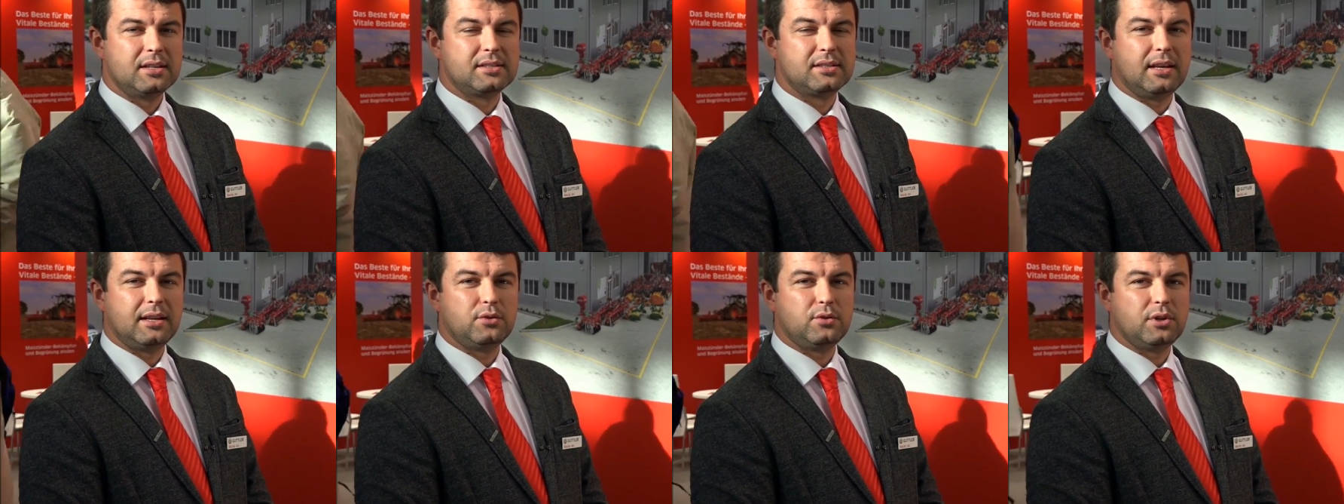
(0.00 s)

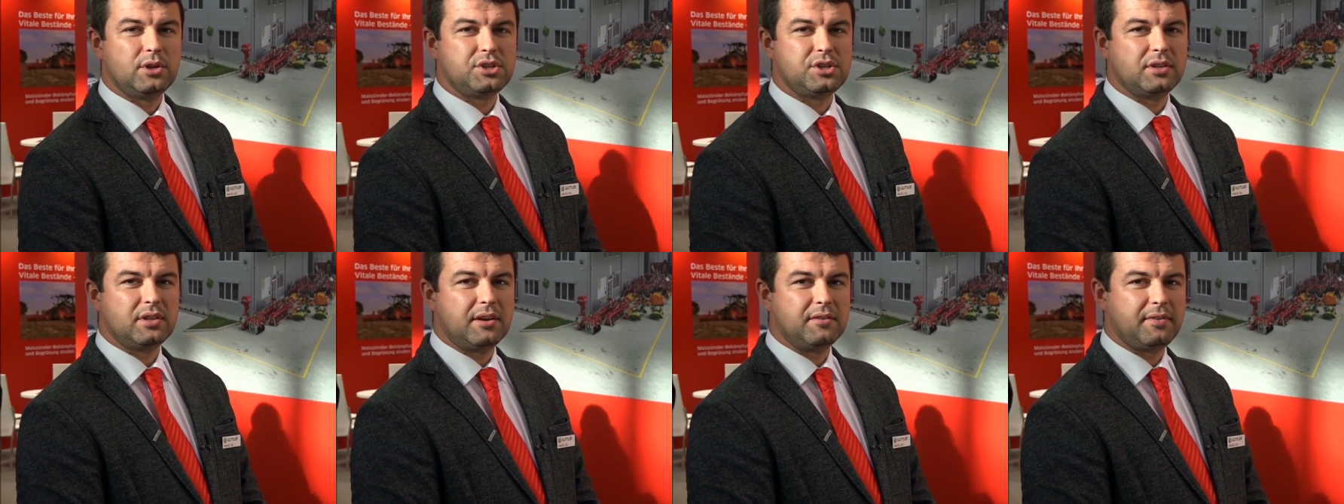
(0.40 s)

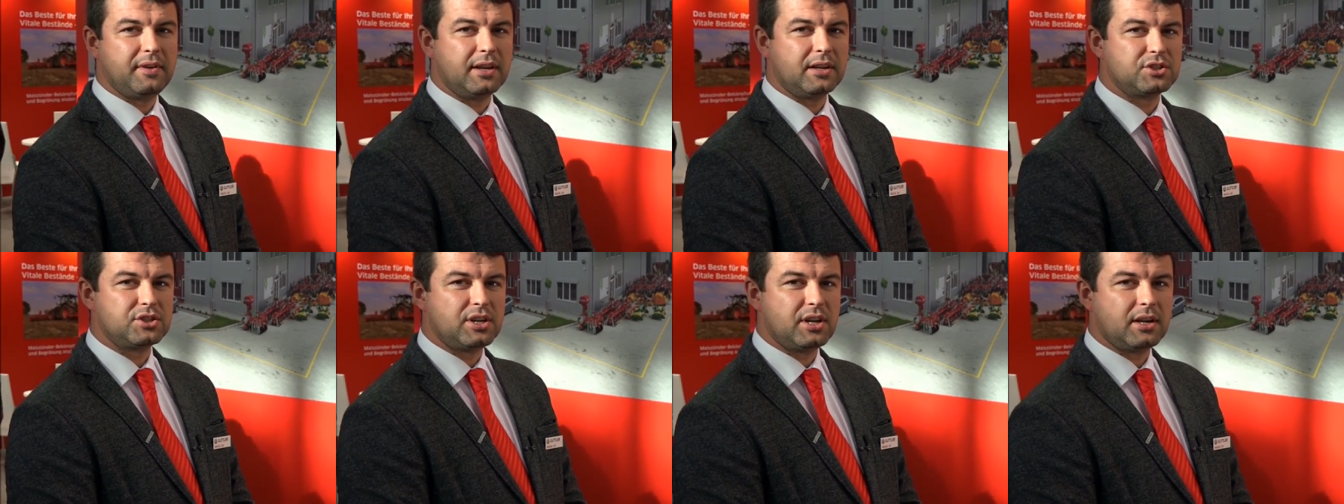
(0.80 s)
znajduje się na
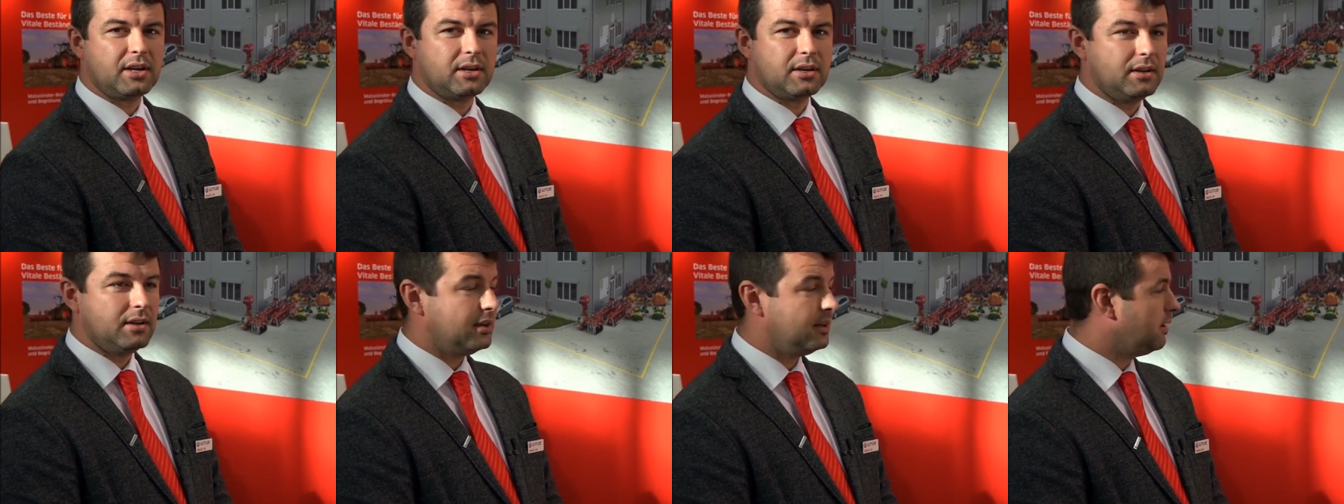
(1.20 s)

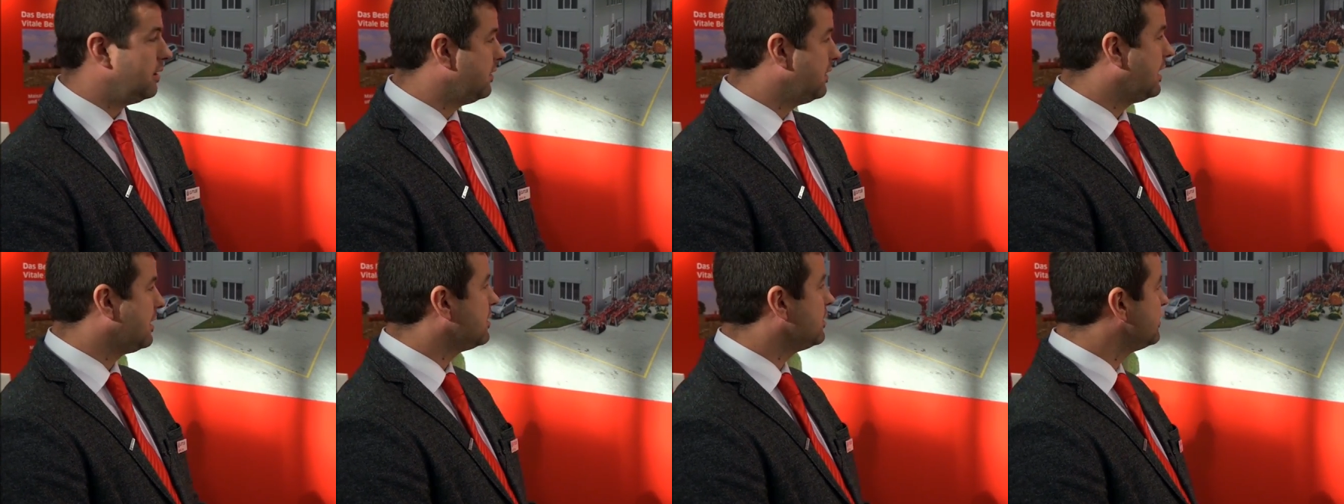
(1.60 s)
Węgrzech.
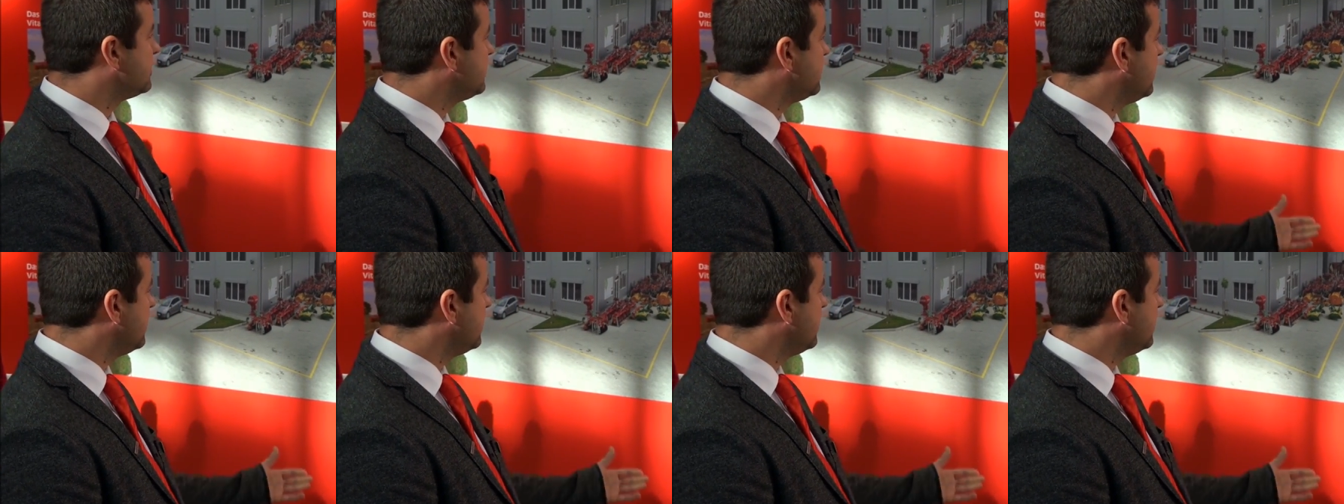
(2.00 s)
E, na tym